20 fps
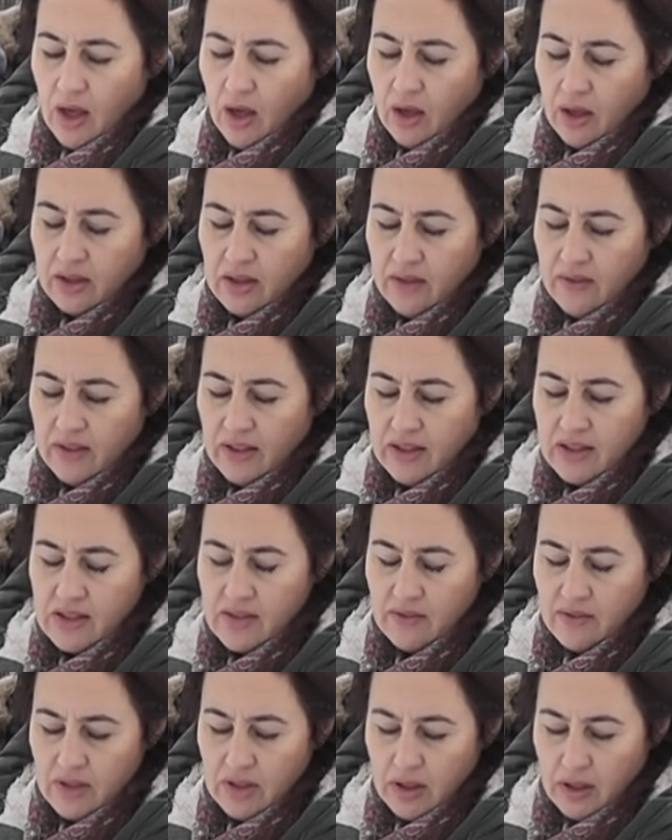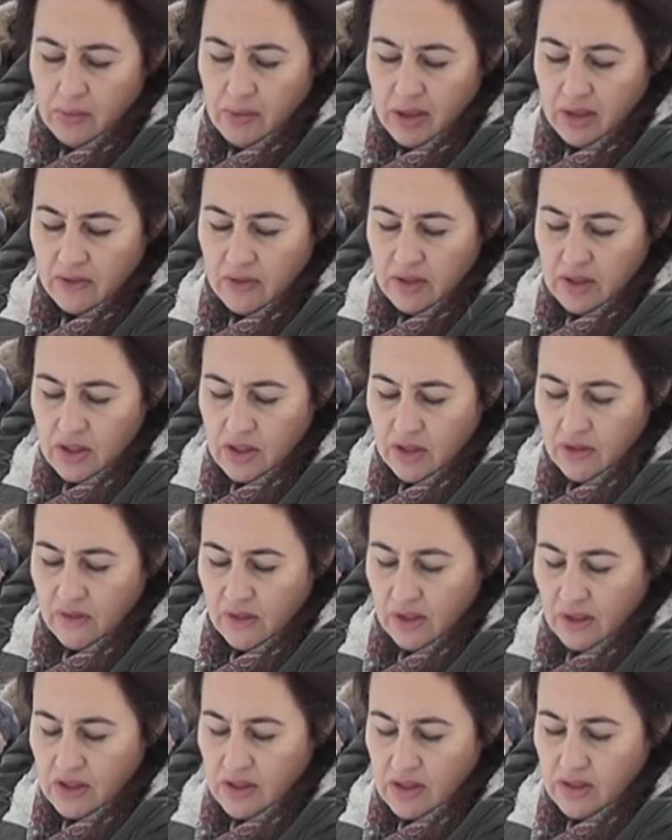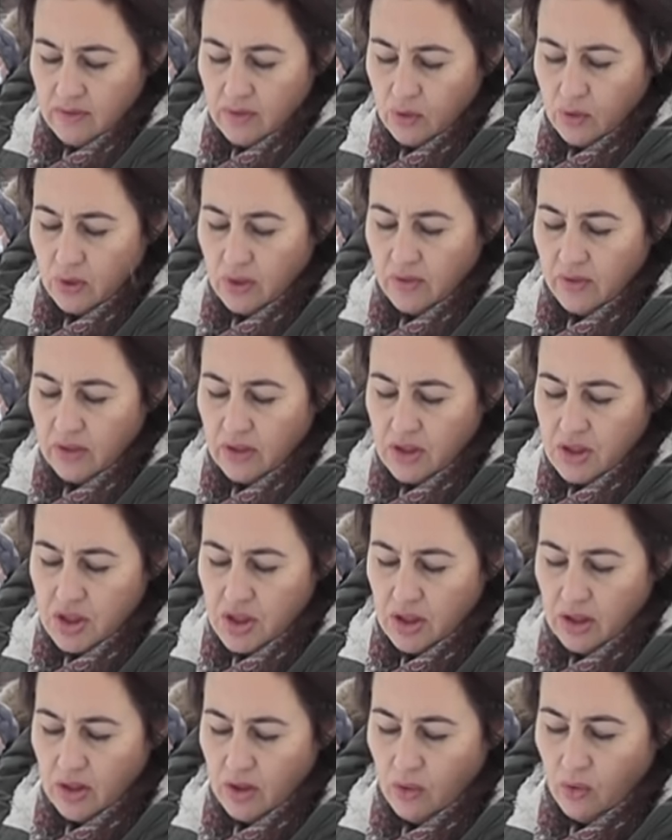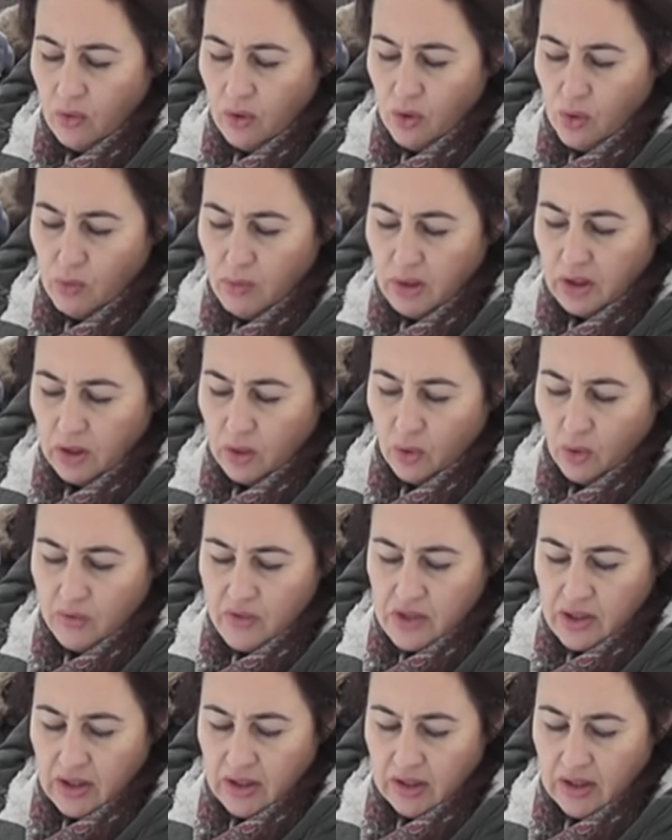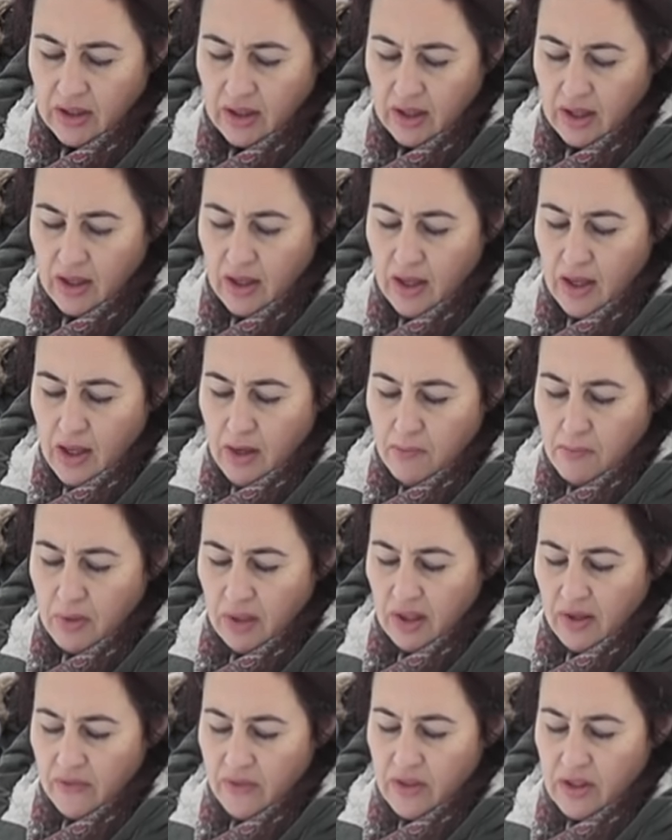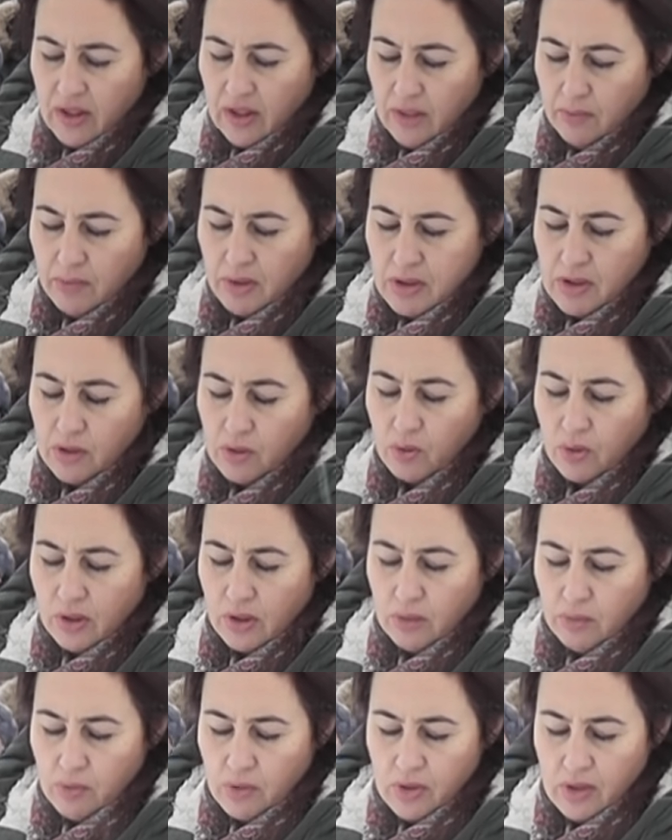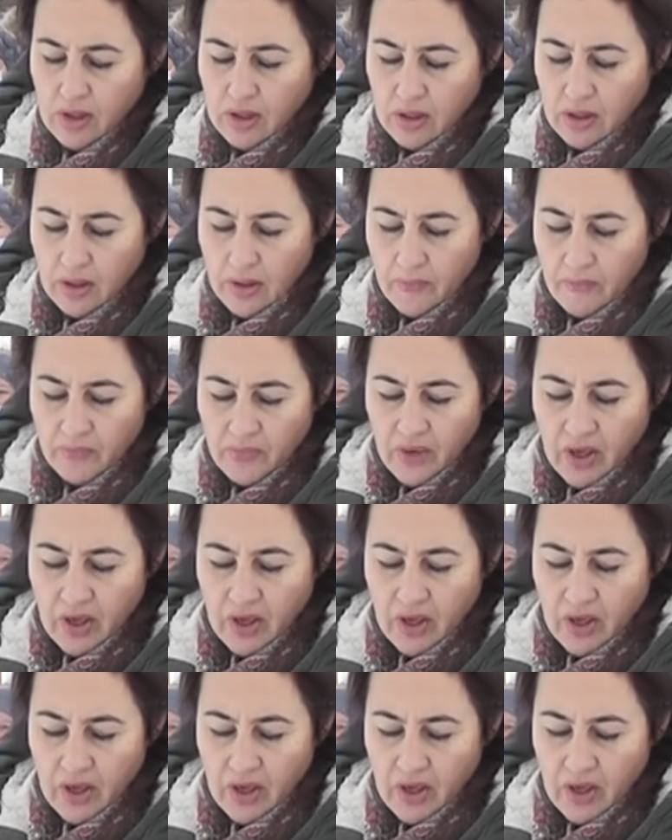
от 19 декабря 2012 года в отношении ООО «Маклаковский ЛДК» была введена процедура наблюдения –